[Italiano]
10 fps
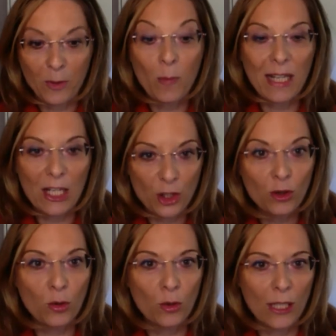come
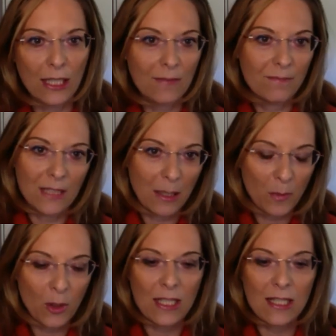recettori della
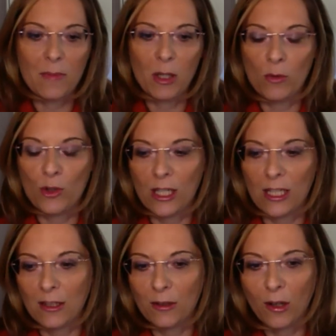pochissima luce che
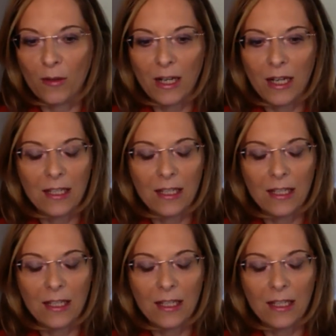si trova